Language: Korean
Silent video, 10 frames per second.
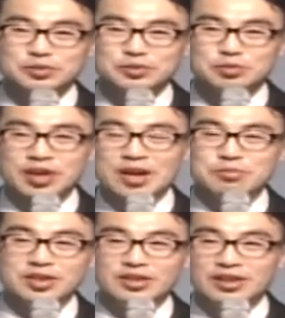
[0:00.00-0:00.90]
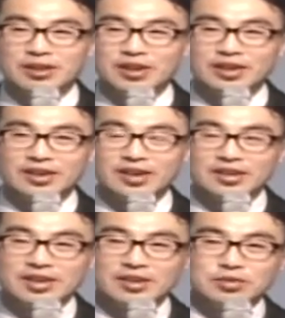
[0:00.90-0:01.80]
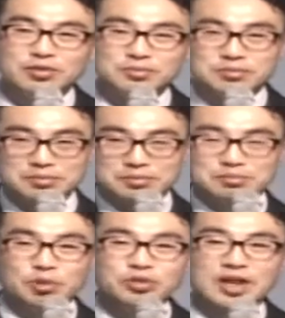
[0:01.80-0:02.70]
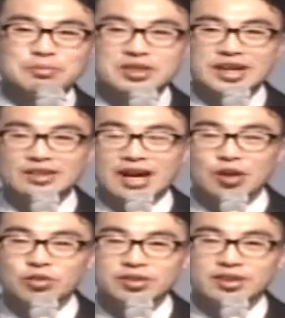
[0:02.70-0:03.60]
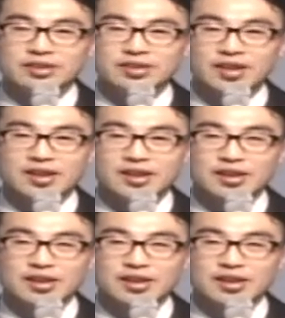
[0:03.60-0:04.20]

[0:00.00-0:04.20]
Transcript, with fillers: 우리 할머니들이라고 하니까 모든 할머니를 제가 다 알고 있는 것 같은데